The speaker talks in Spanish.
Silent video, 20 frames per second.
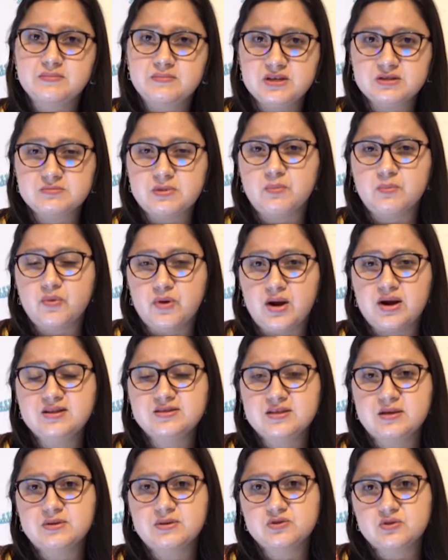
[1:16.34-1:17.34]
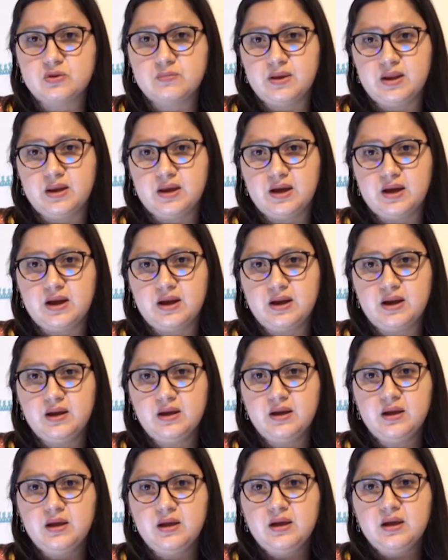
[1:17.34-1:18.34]
misma muralista
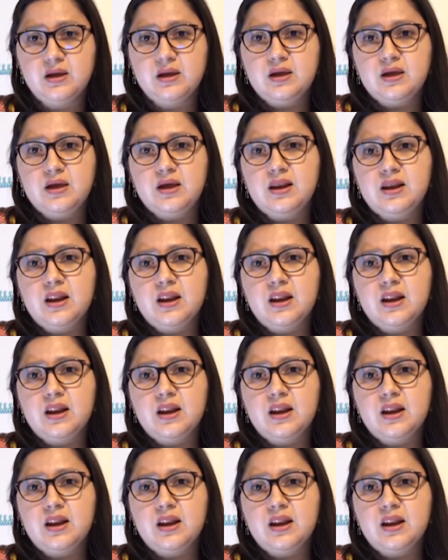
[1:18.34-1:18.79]
mesoamericana, y